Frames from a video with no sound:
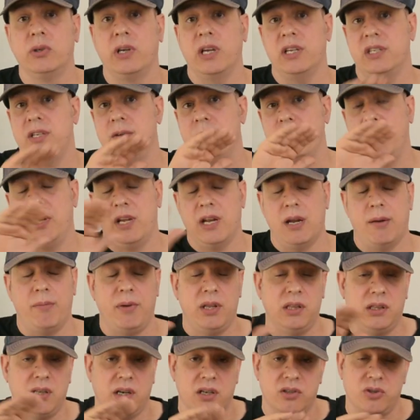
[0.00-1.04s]
que es
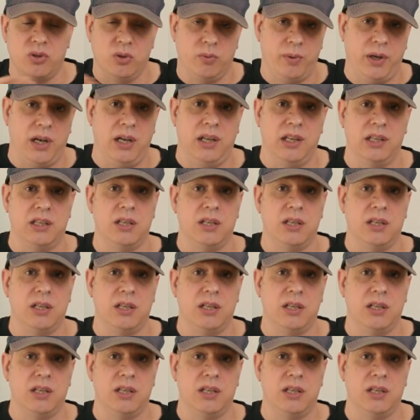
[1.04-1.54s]
simplemente resolver el